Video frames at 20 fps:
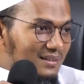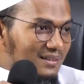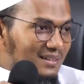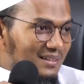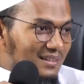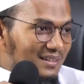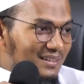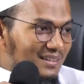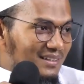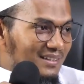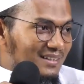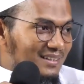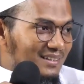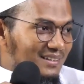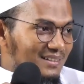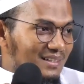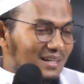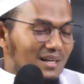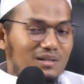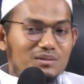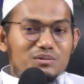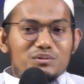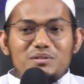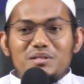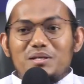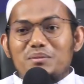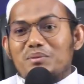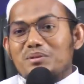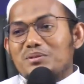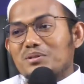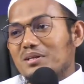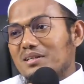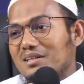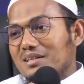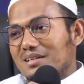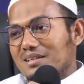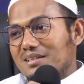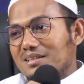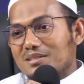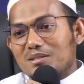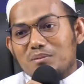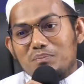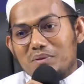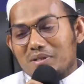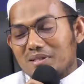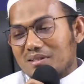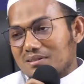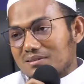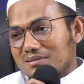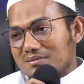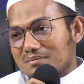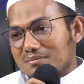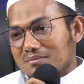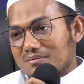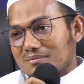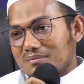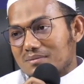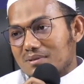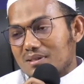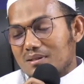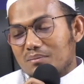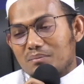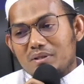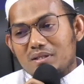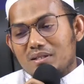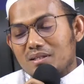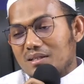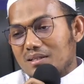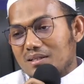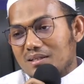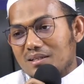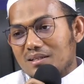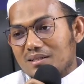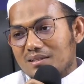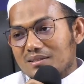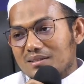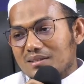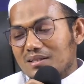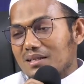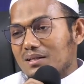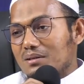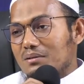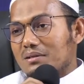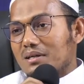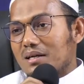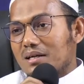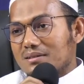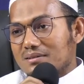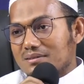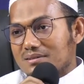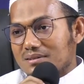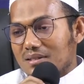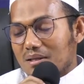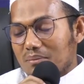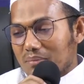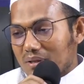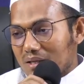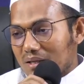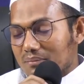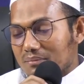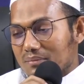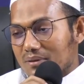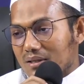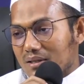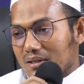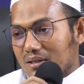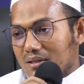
Hah? Tahajudnya masya Allah, disiplin lebih dari tiga rakaat setiap malam